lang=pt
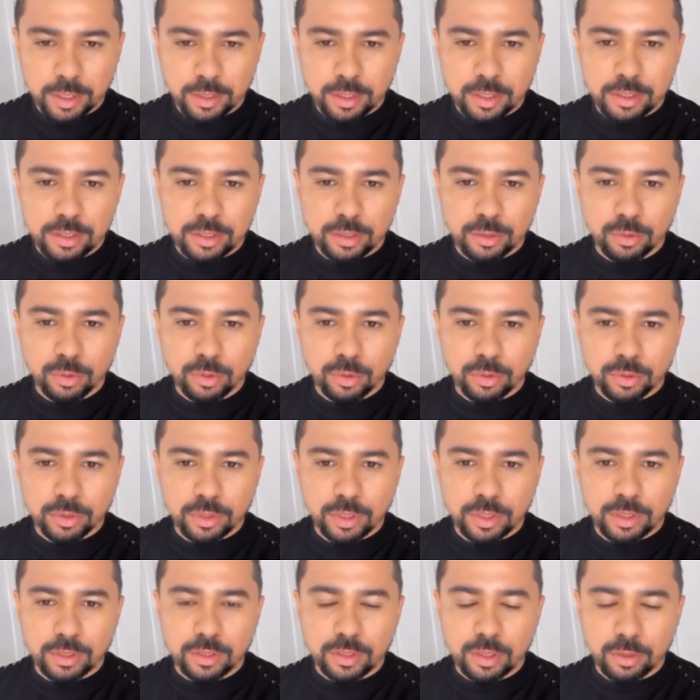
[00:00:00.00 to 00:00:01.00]
me atendido
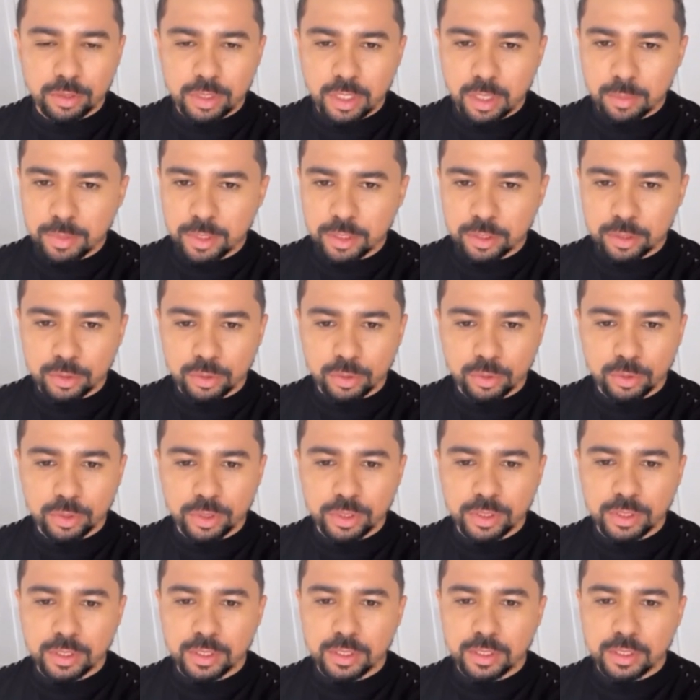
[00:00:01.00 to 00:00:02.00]
ontem. Deus lhe
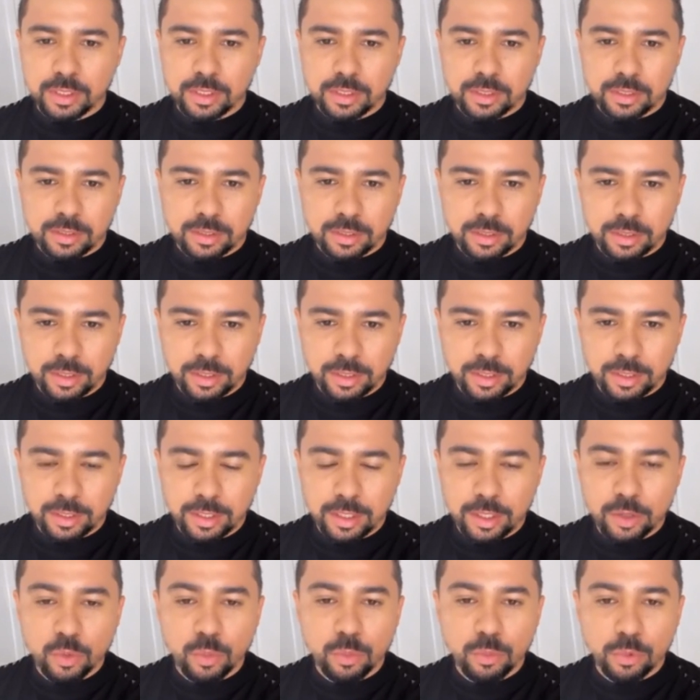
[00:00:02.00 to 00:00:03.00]
abençoe. É,
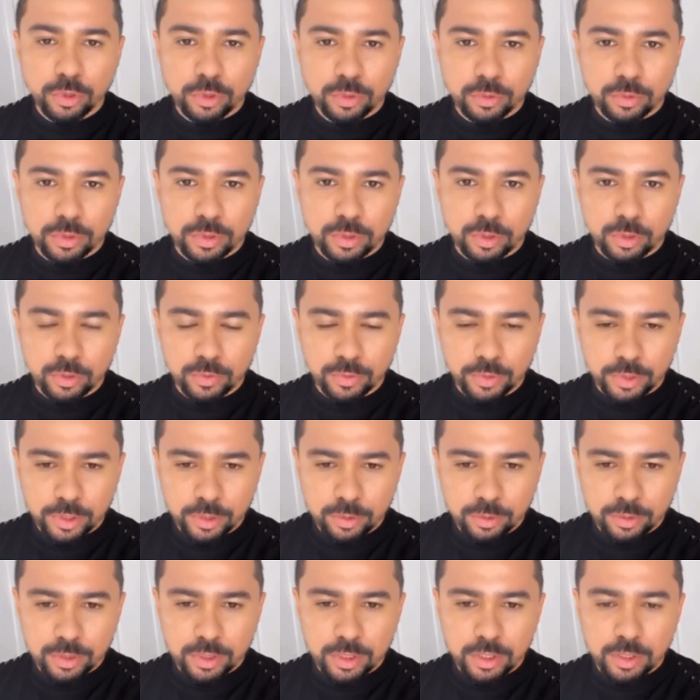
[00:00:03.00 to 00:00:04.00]
rio muito com seus
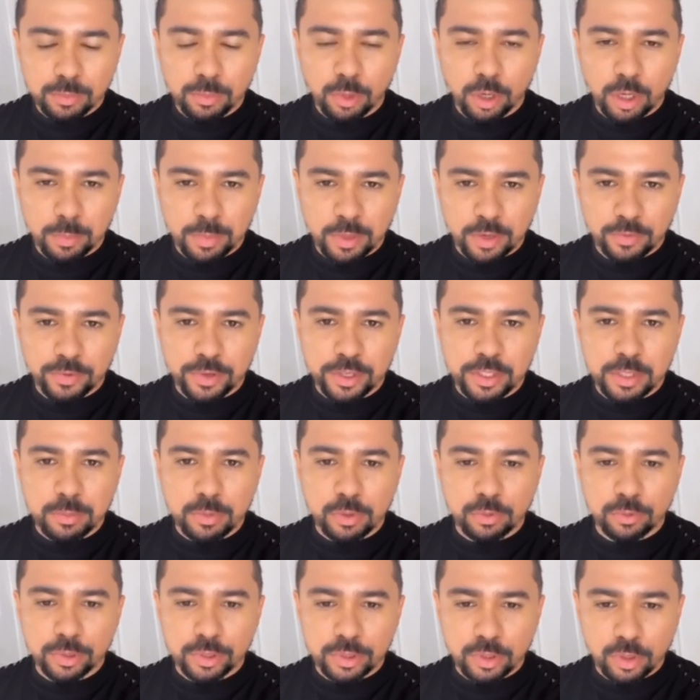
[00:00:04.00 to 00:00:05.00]
vídeos e bola para frente,
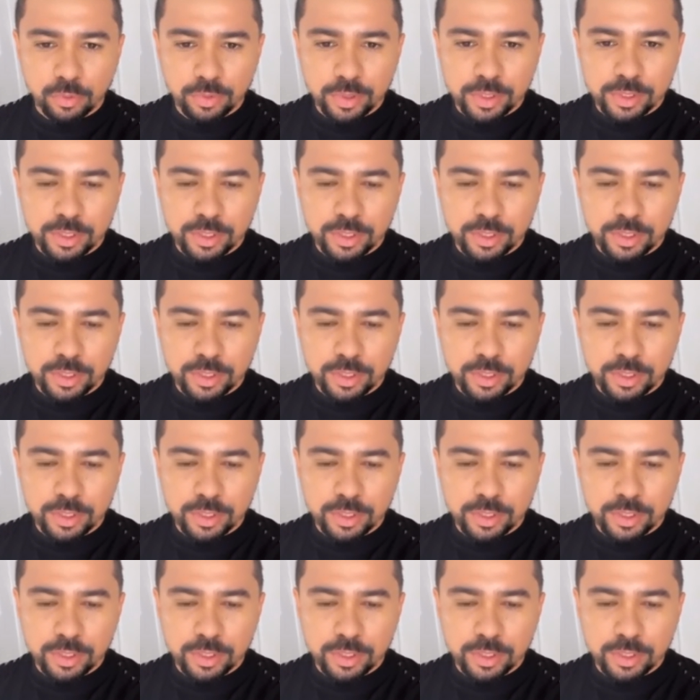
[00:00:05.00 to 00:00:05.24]
irmão. Você é o